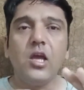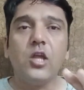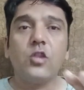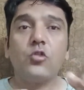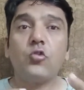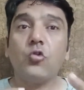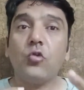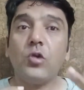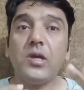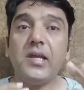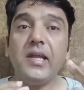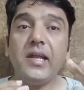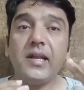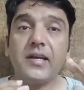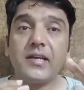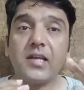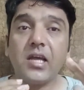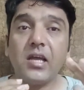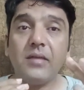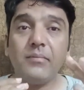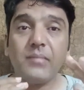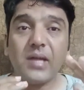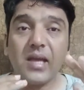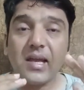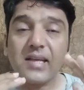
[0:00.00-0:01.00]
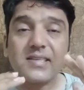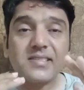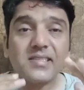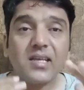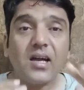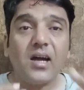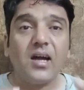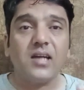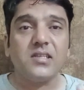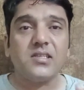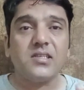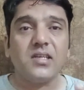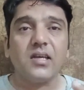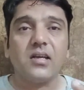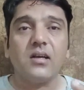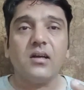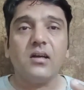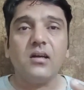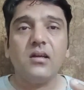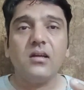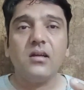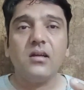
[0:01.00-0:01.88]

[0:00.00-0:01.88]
तो एक टाइम ऐसा आ जाएगा